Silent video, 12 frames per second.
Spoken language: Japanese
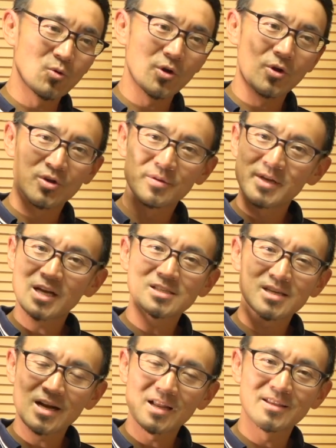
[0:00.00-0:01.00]
声を響か
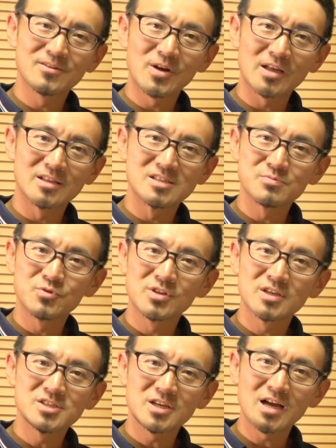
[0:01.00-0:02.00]
せられてるかって自分
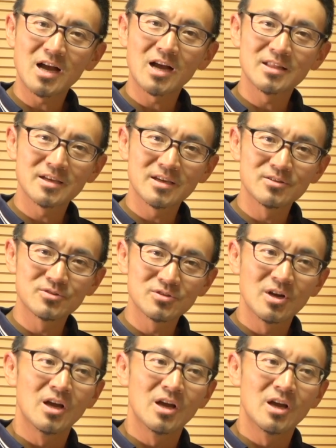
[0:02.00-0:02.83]
で実感ができる